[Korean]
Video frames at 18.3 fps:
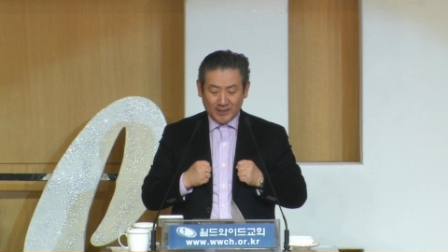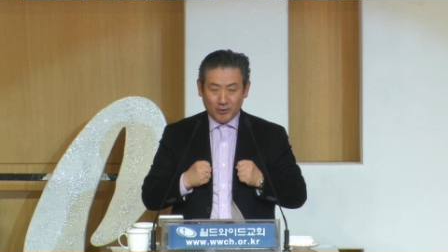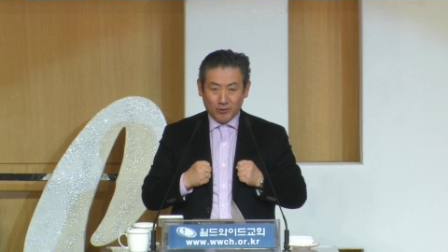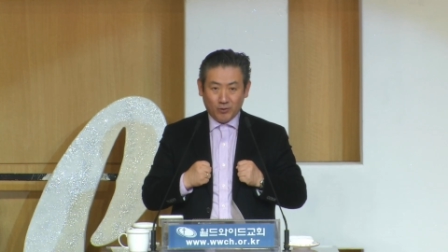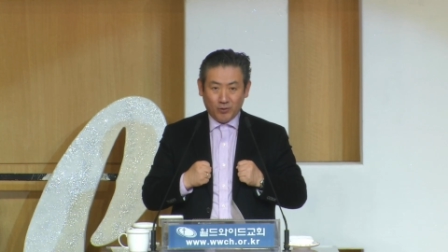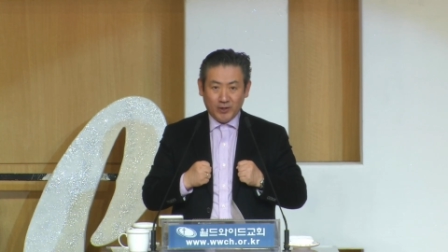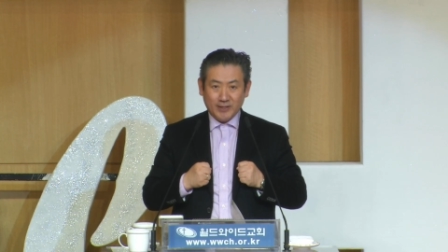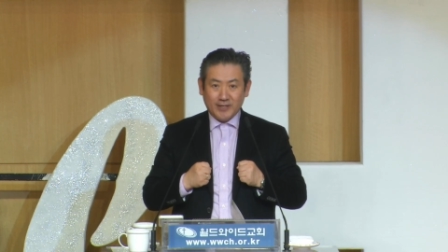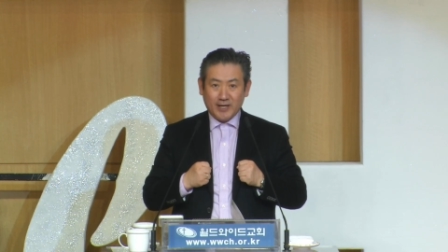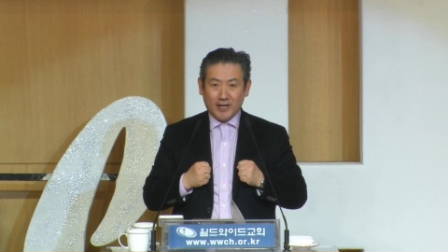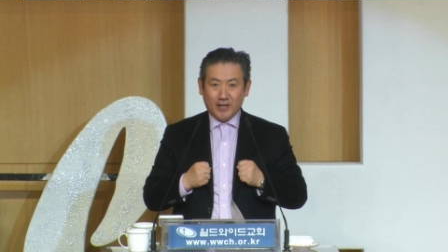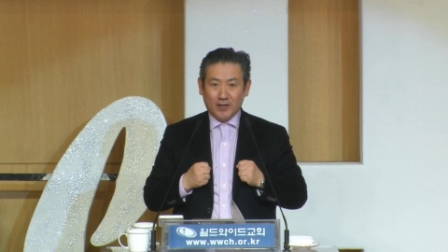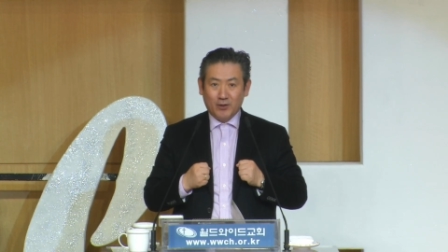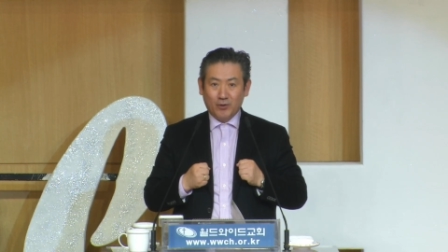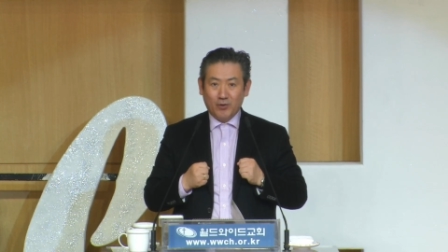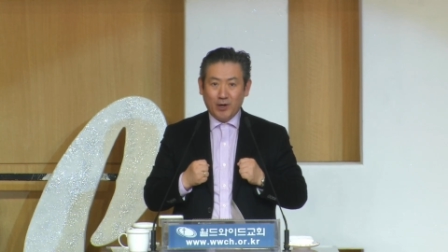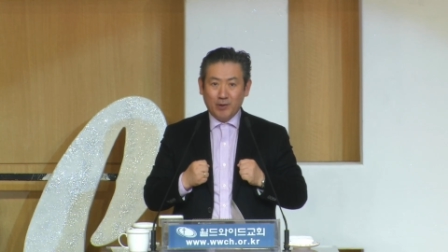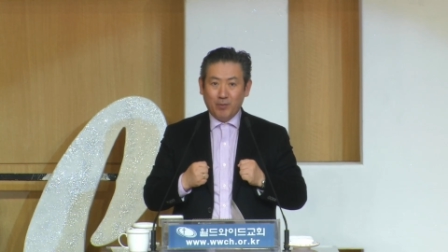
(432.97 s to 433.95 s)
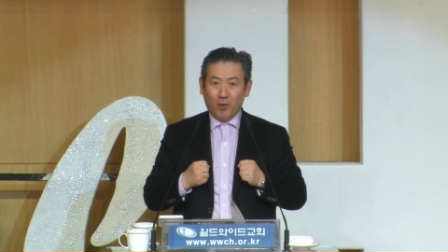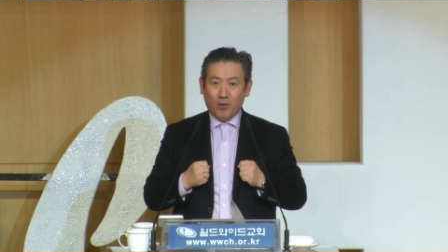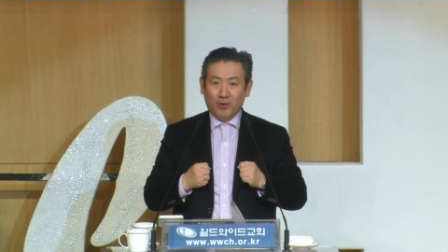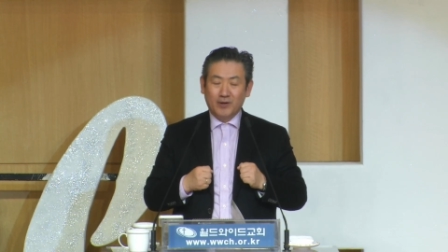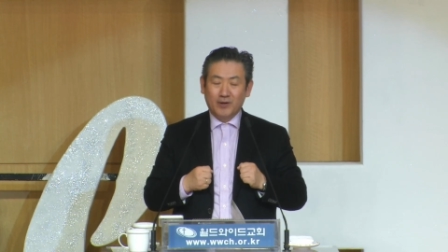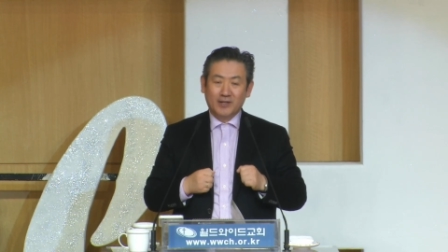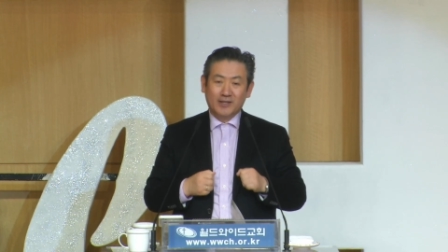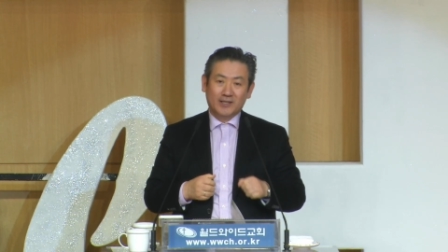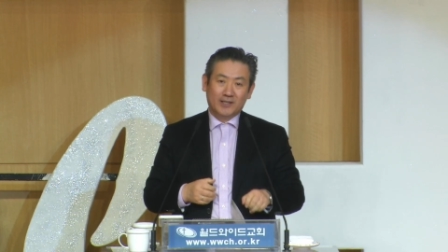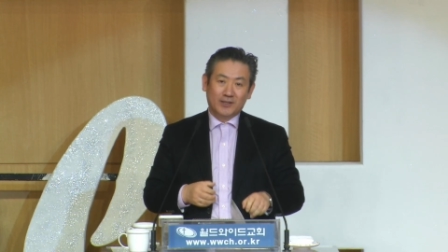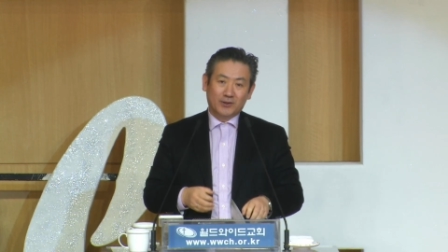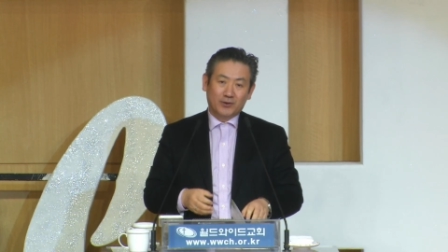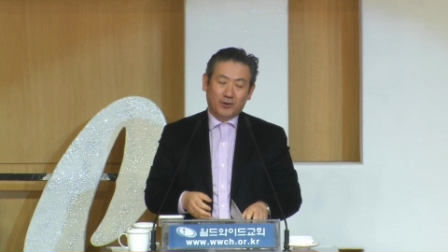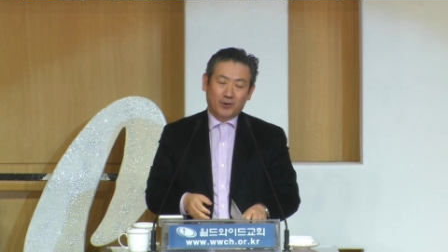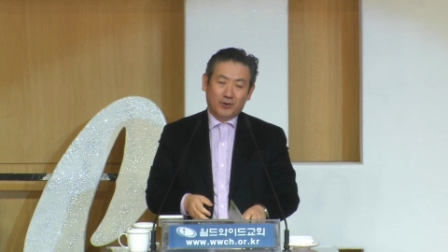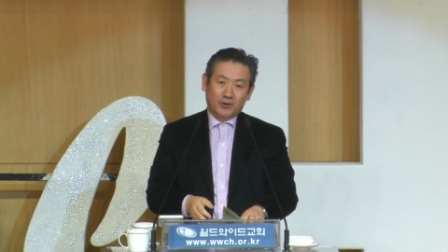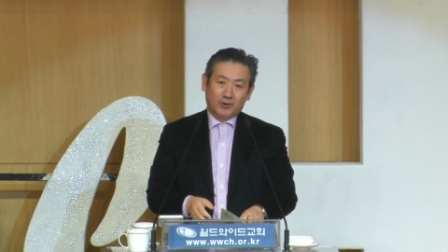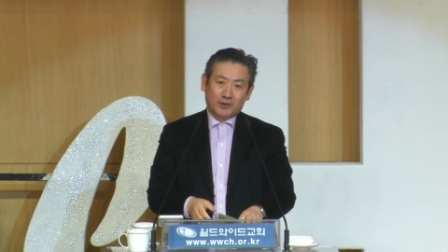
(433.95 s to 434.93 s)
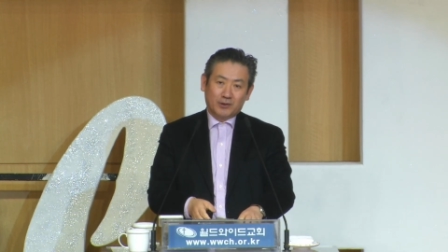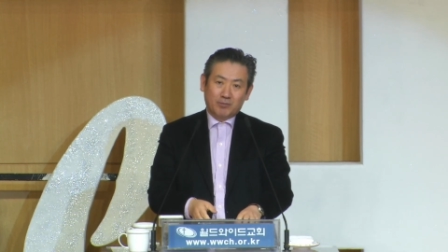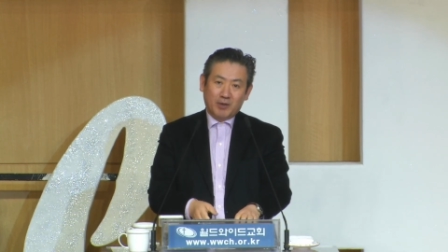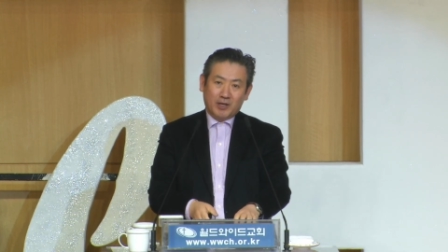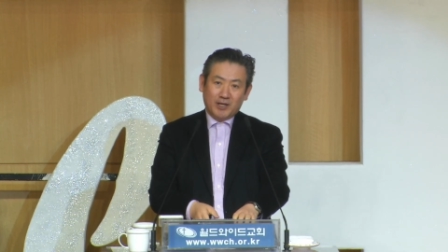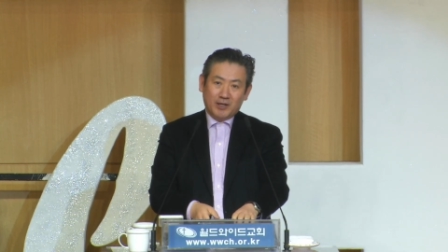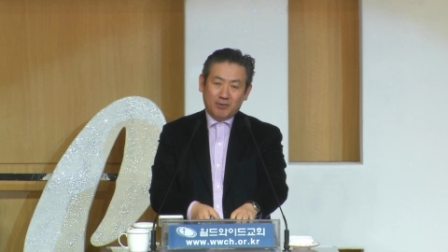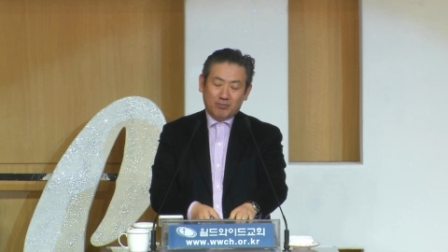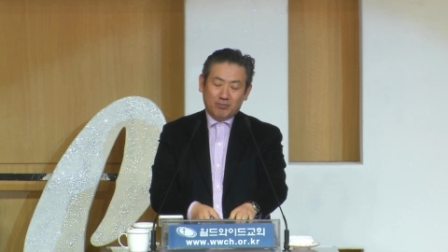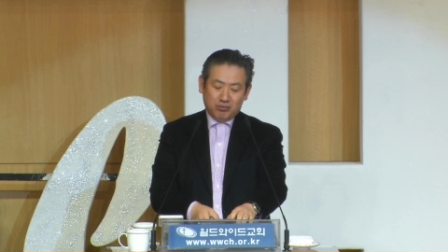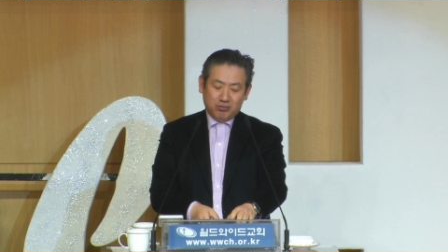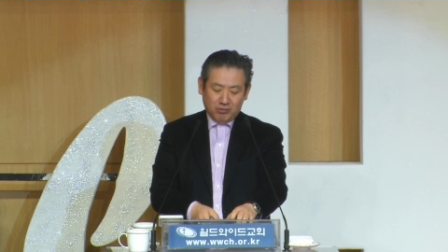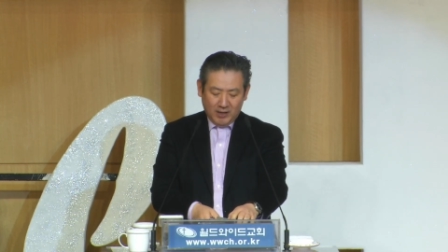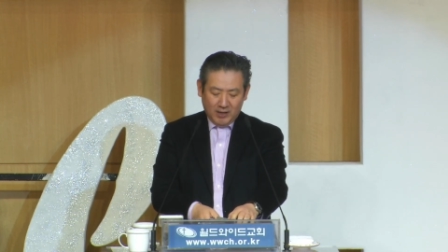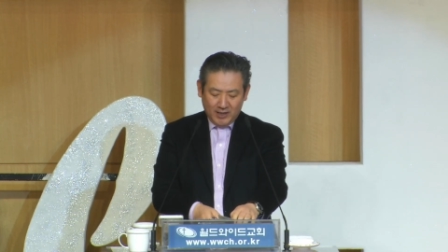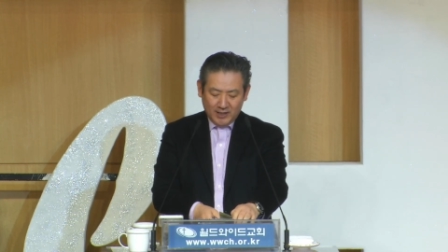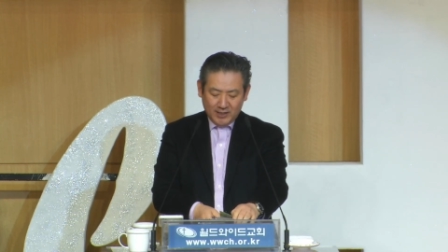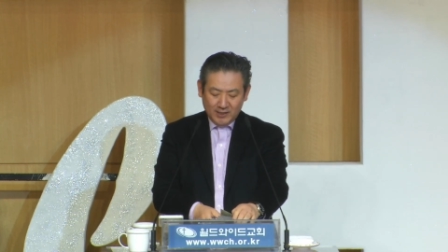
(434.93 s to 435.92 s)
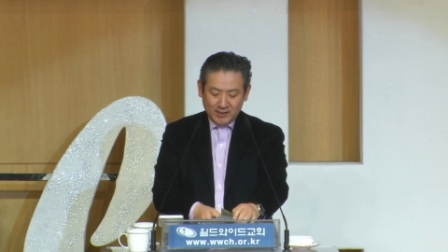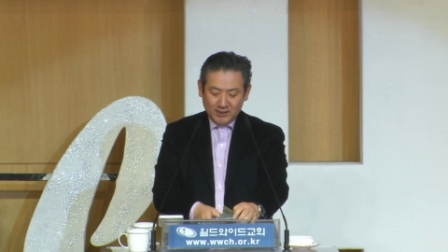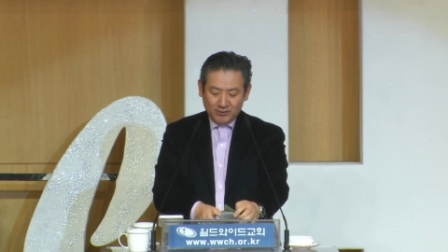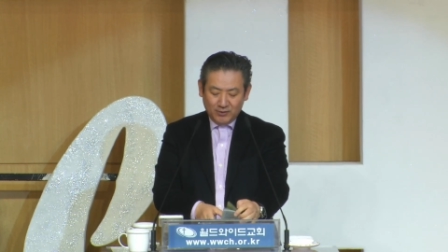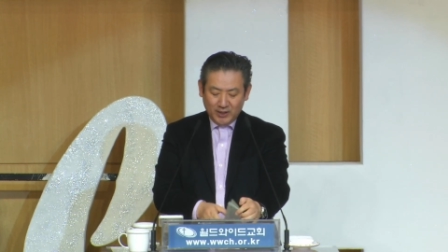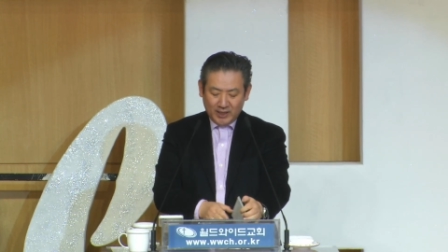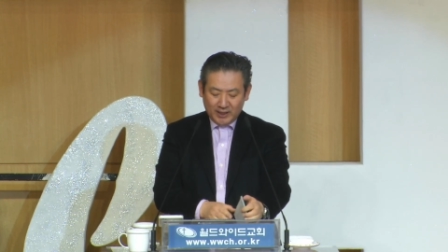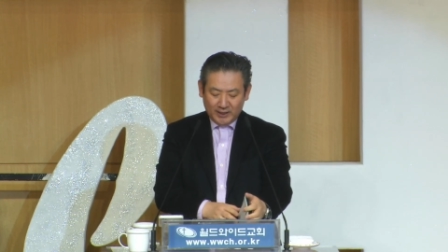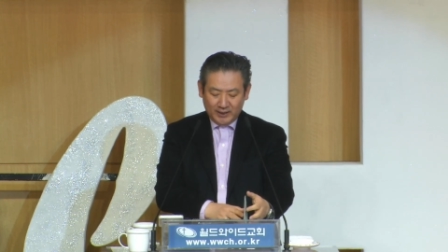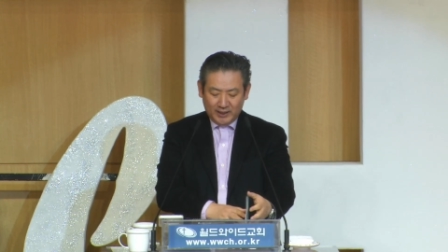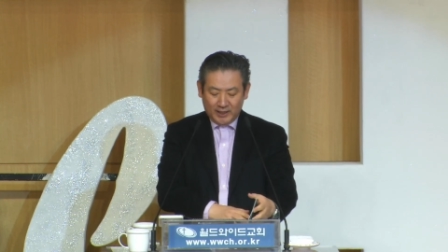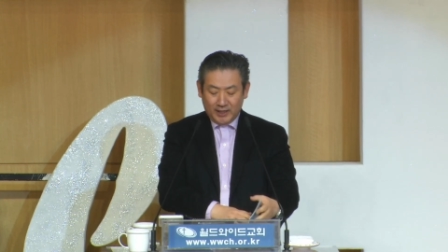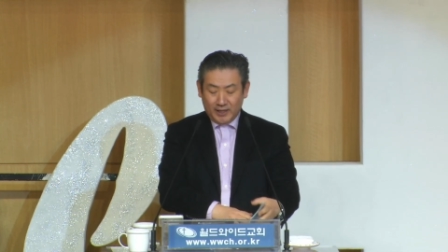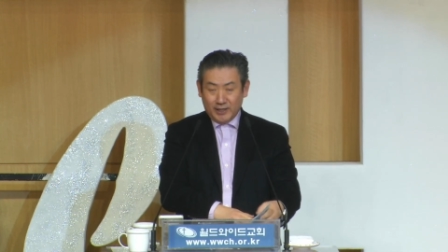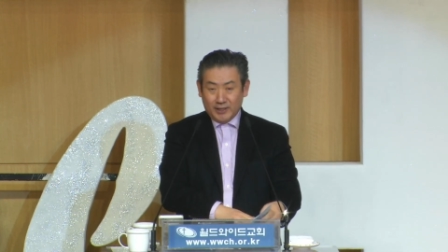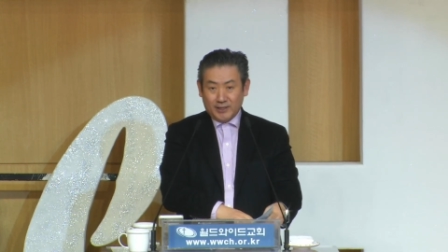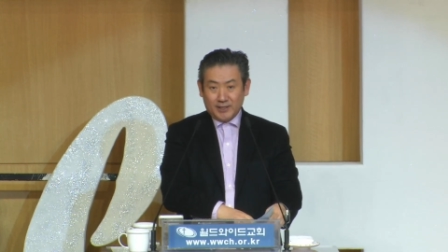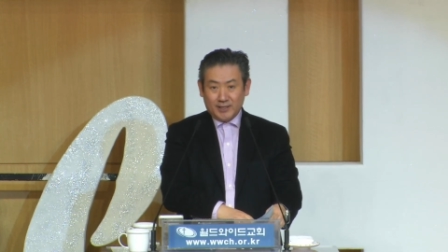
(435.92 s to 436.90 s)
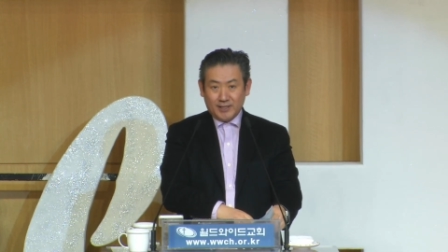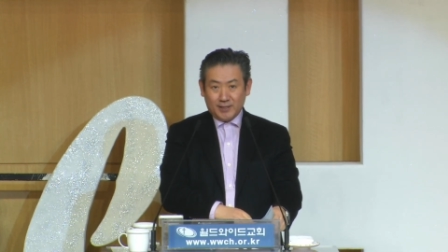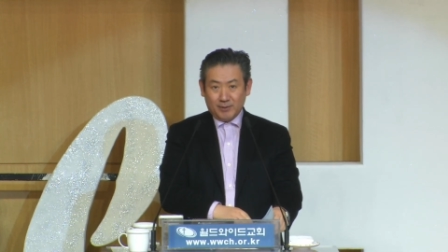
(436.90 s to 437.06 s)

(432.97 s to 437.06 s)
그런 회생, 회복, 또 특별히 부활을 우리가 기다리는